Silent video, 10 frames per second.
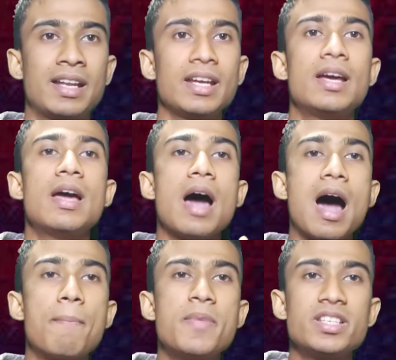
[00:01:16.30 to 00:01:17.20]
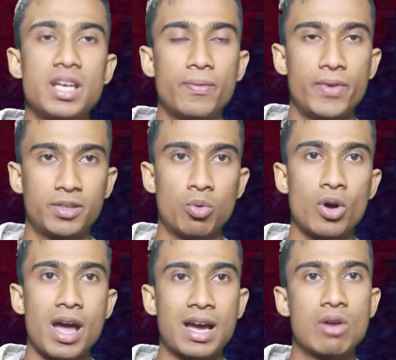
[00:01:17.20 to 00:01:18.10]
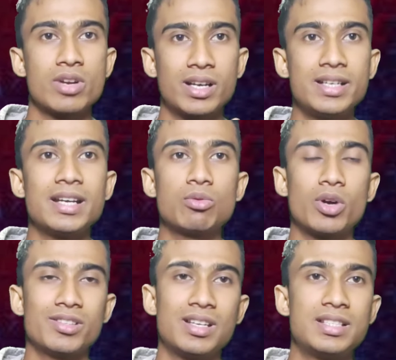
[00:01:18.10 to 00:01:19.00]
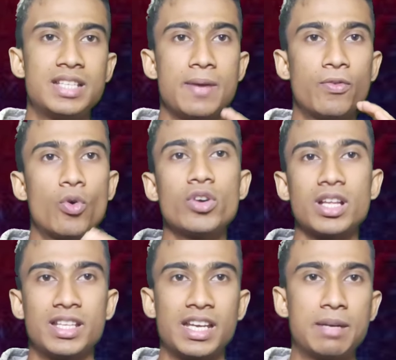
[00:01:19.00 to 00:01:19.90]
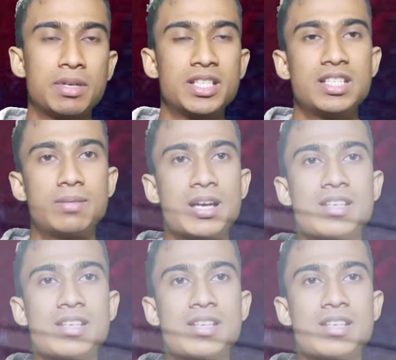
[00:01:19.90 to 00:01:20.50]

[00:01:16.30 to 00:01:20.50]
না মানে আপনি যেই ফেসবুক অ্যাকাউন্টটা ক্রিয়েট করেছিলেন যেই ফোনটা দিয়ে কিংবা যেই